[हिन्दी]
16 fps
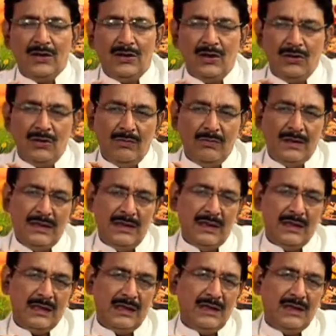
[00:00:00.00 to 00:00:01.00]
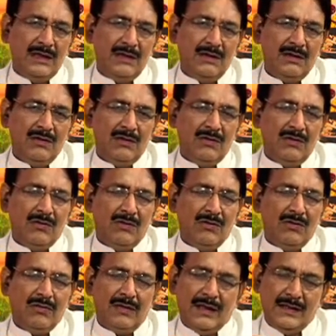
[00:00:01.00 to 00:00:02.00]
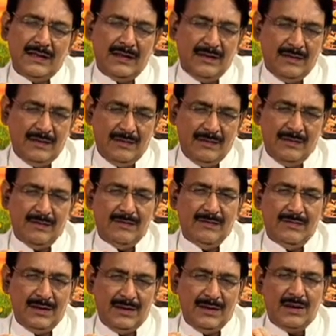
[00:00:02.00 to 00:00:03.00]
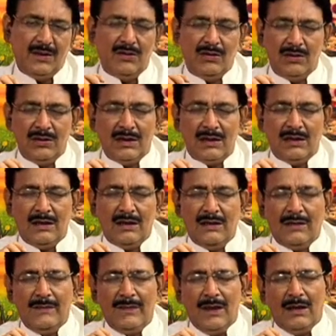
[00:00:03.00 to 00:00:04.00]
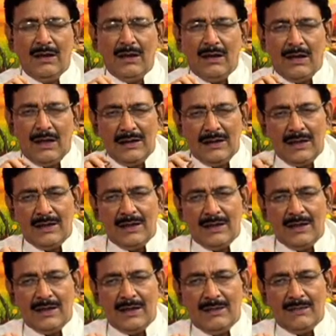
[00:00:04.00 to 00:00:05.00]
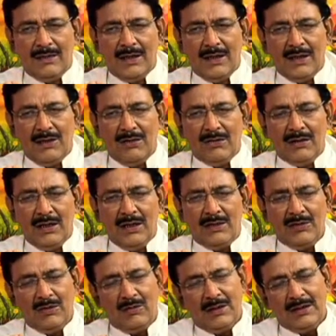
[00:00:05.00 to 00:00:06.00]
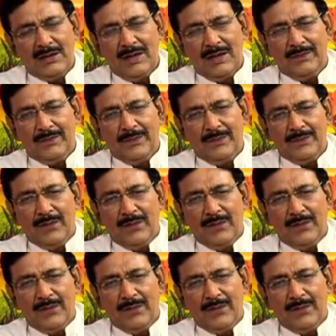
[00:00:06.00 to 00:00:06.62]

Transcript: जिनको मिल जाती है उनको फ़ायदा बेहतर हो जाता है आधा आधा ग्राम खाना होता है सुबह शाम